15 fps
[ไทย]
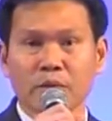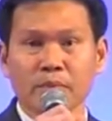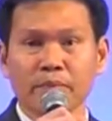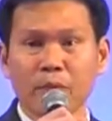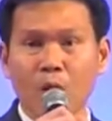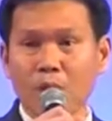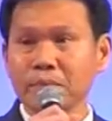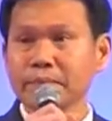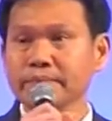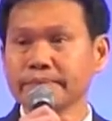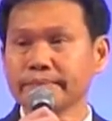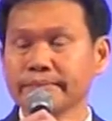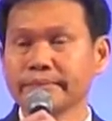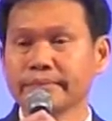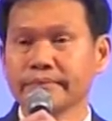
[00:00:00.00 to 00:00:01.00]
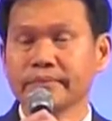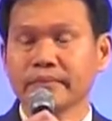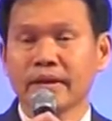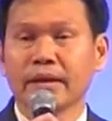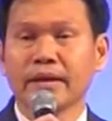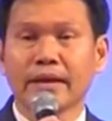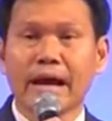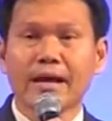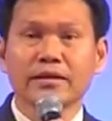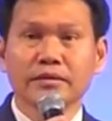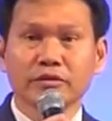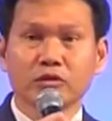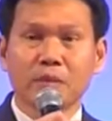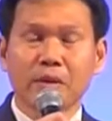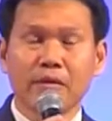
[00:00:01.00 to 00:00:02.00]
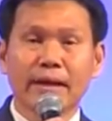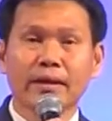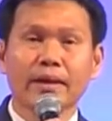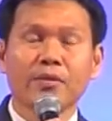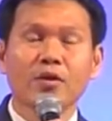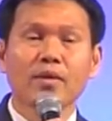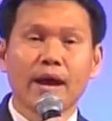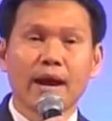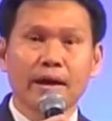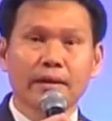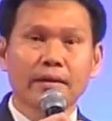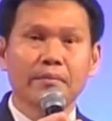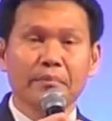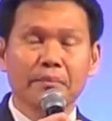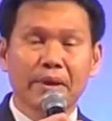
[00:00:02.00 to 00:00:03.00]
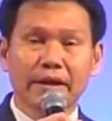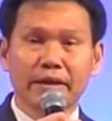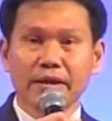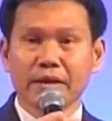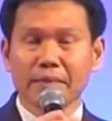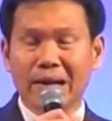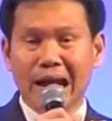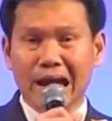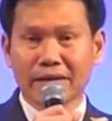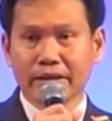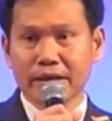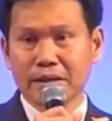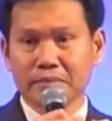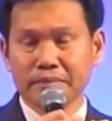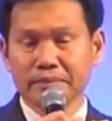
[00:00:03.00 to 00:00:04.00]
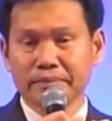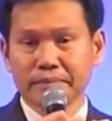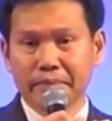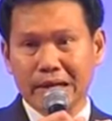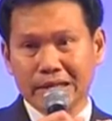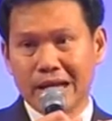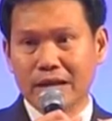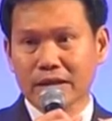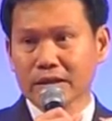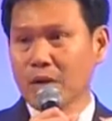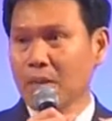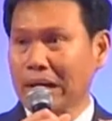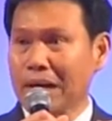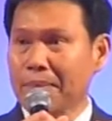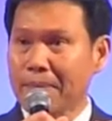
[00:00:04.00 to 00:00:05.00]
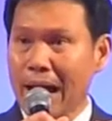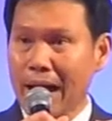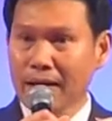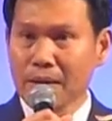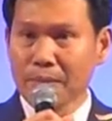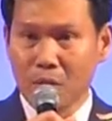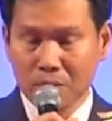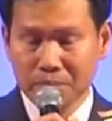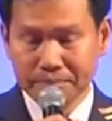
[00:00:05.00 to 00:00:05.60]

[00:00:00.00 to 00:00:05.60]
ผมนายสุภวัฒน์เทพยุหะ เมนเจอร์บาลานทีม มาจากจังหวัดลำปางครับผม